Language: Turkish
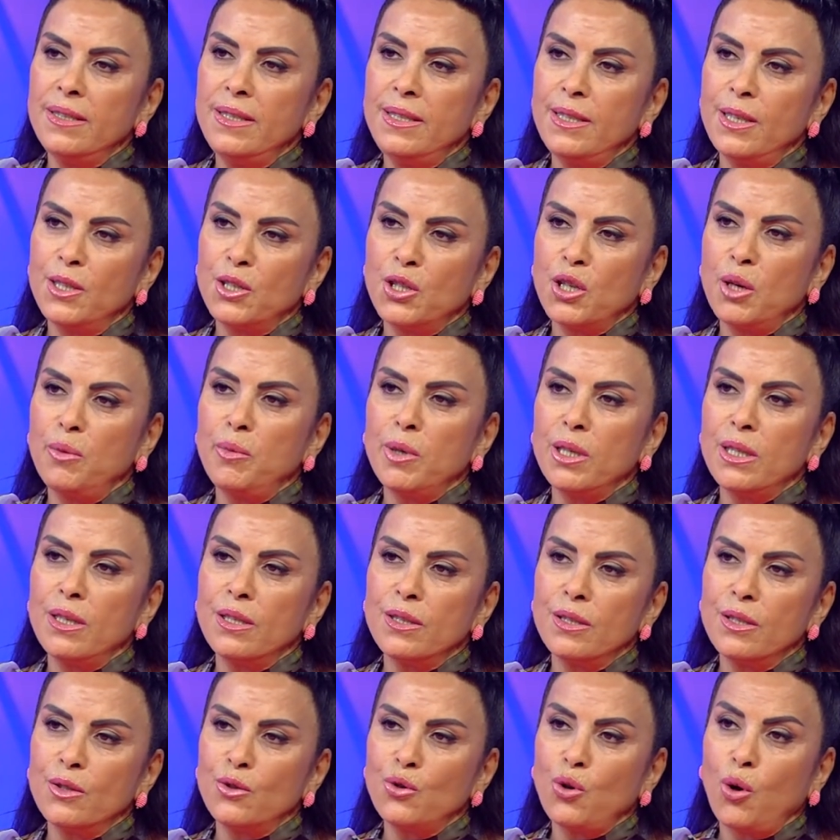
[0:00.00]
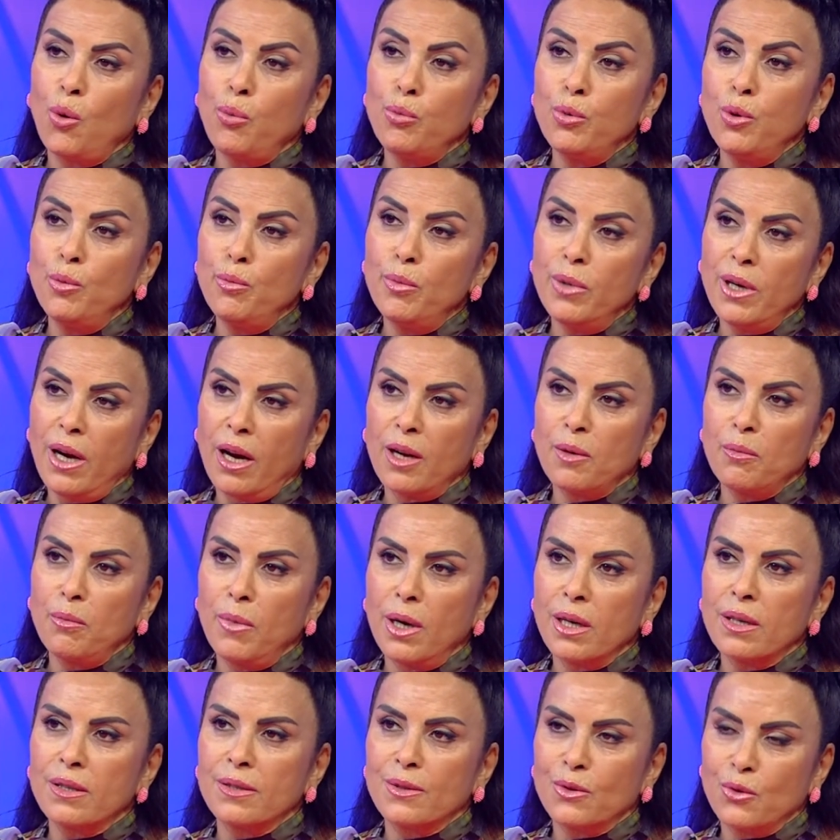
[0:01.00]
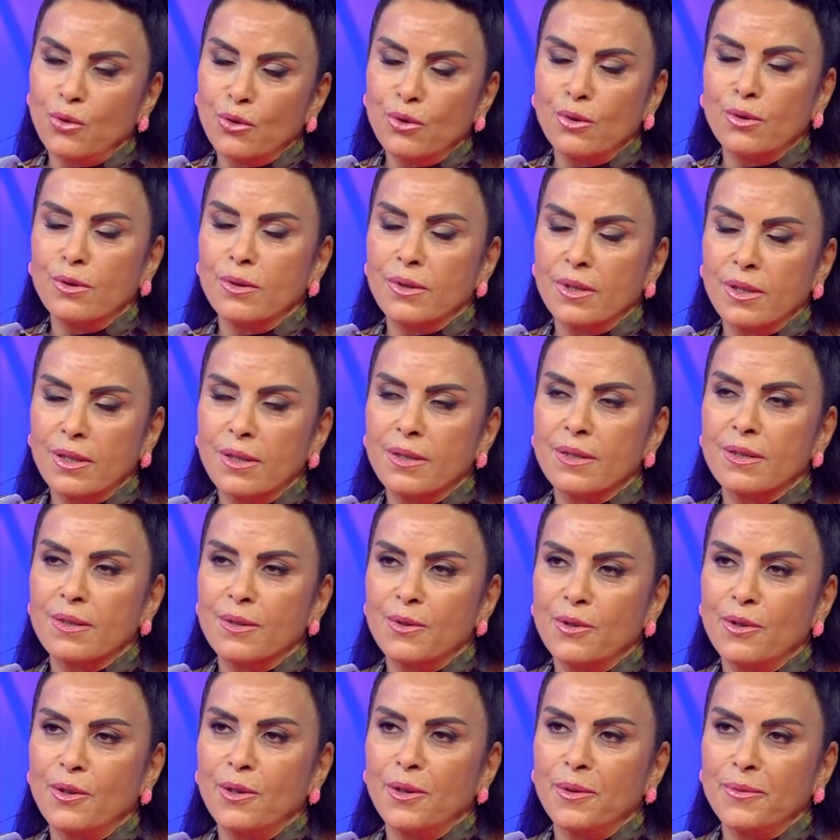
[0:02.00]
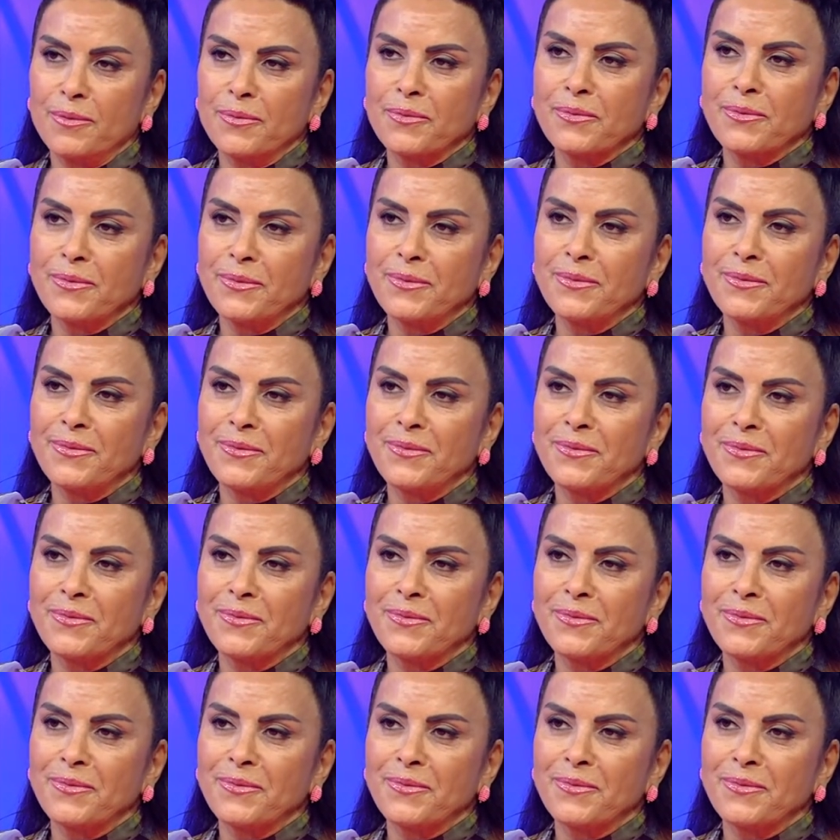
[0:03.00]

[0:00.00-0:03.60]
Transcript: yaşam alanı toplum bırakmak zorundayız Kesinlikle. diyorum. Kesinlikle.